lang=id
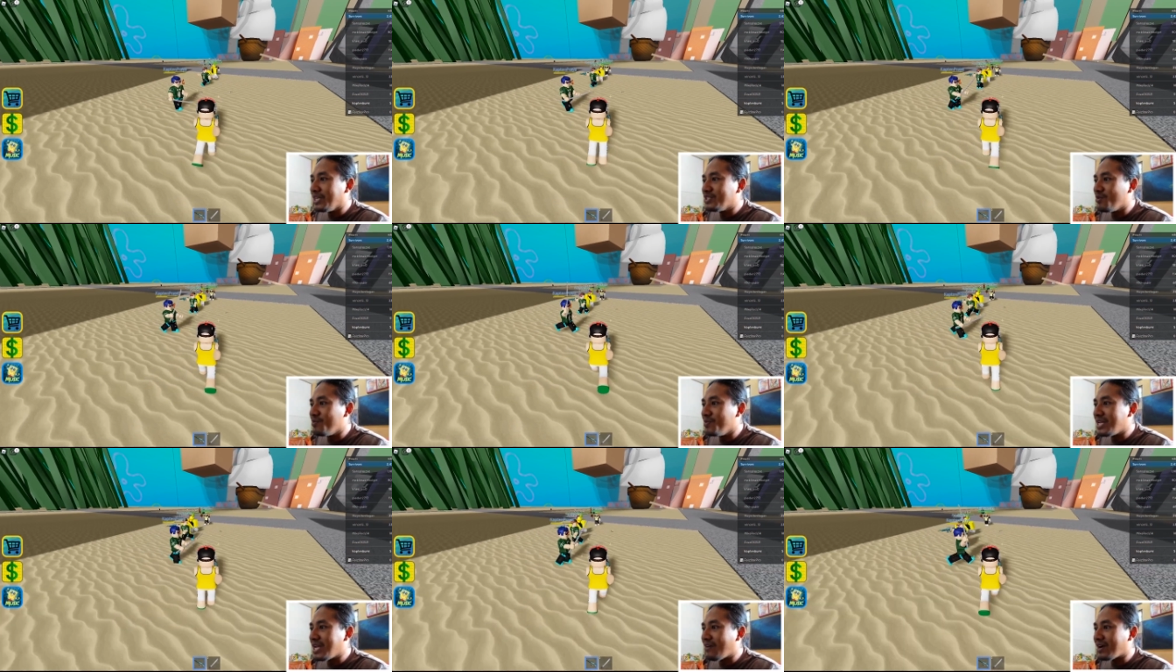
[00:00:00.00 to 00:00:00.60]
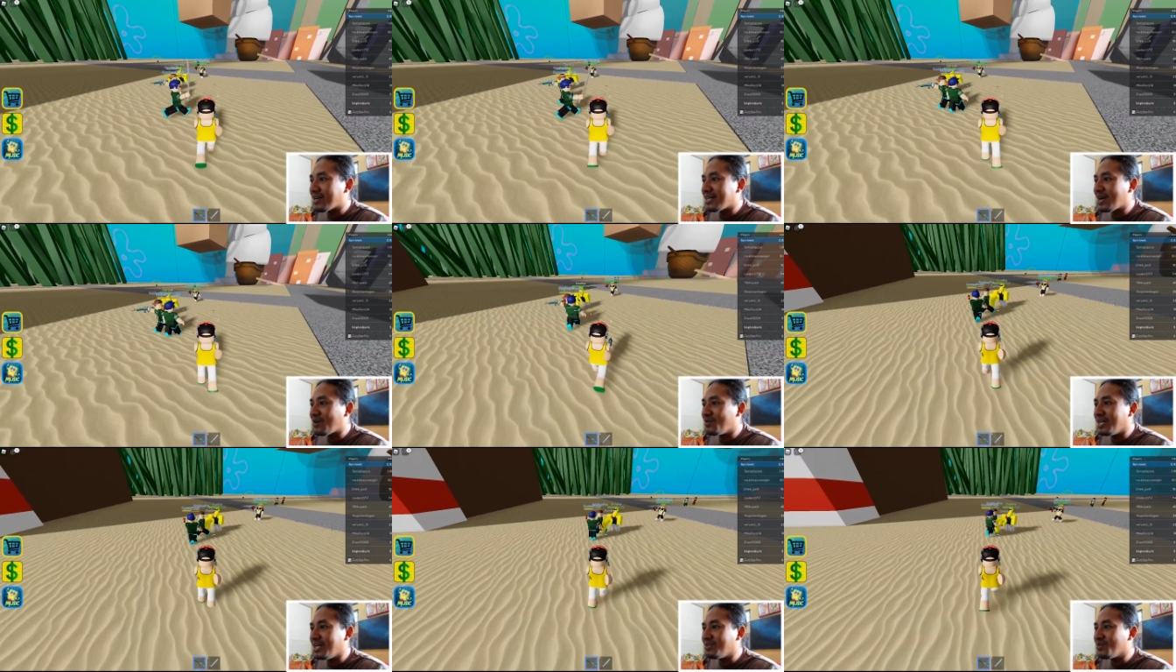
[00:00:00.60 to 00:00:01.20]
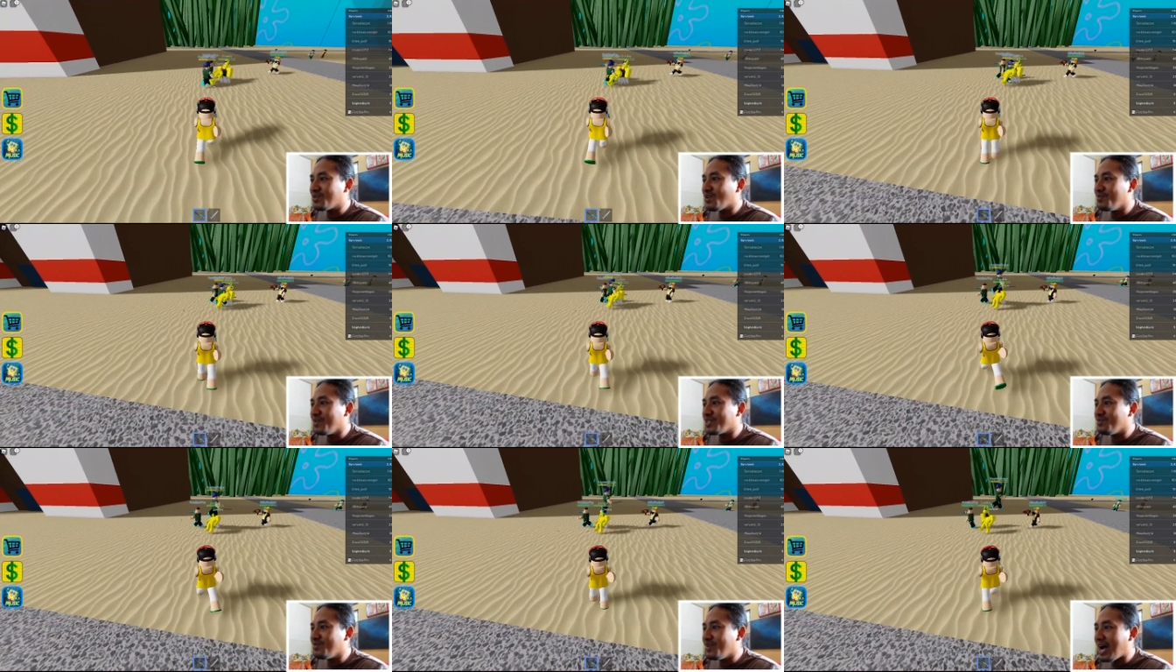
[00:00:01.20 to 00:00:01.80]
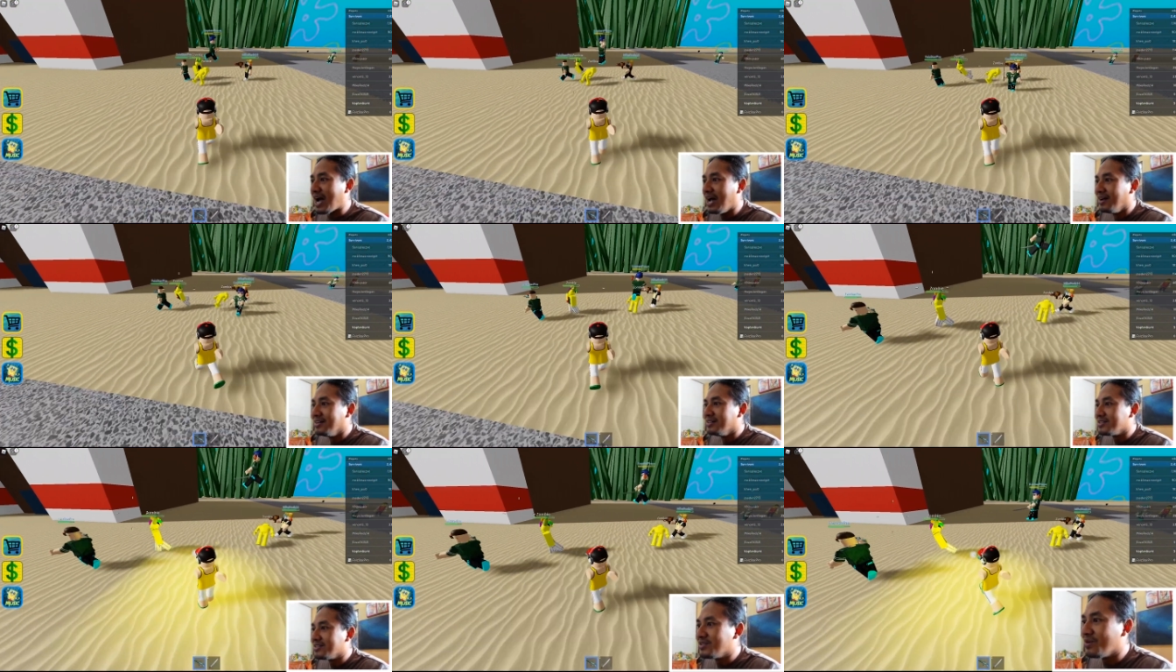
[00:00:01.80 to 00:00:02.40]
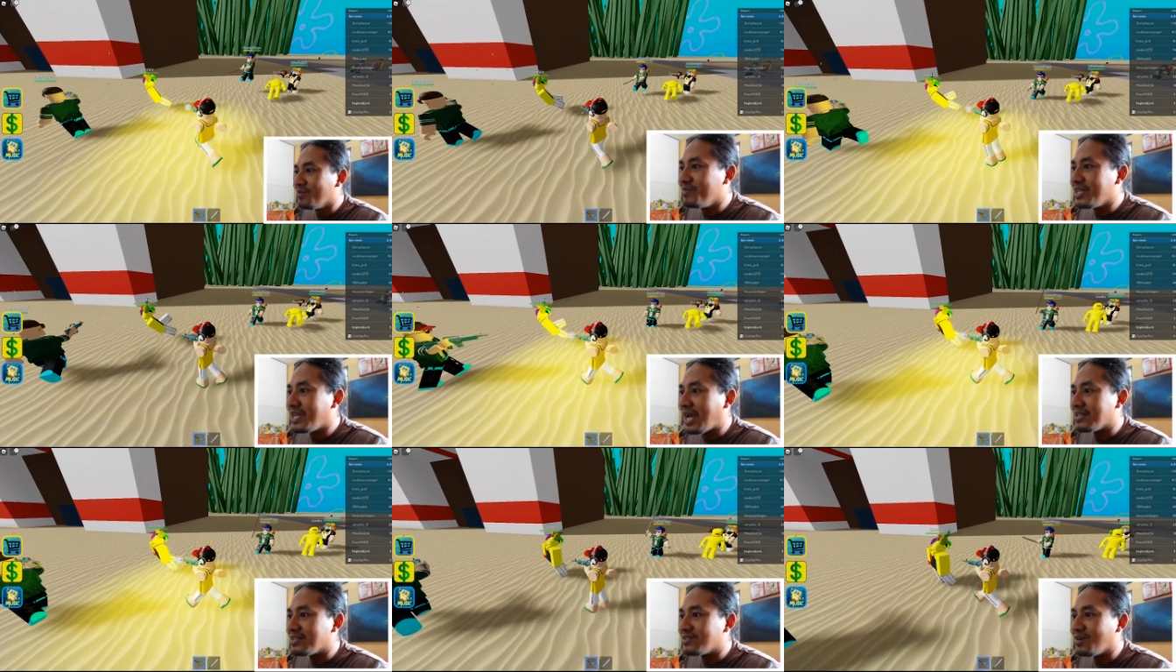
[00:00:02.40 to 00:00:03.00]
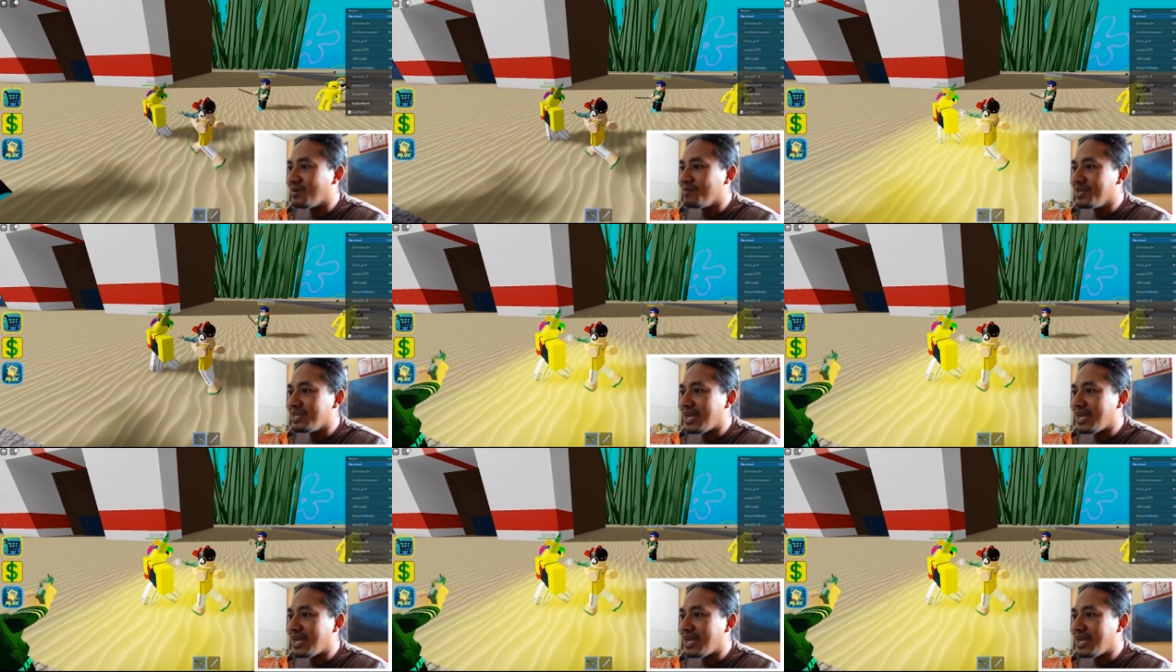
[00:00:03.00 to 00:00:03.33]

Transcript: zombie yang warna kuning itu zombie semua. Zombie guys, zombie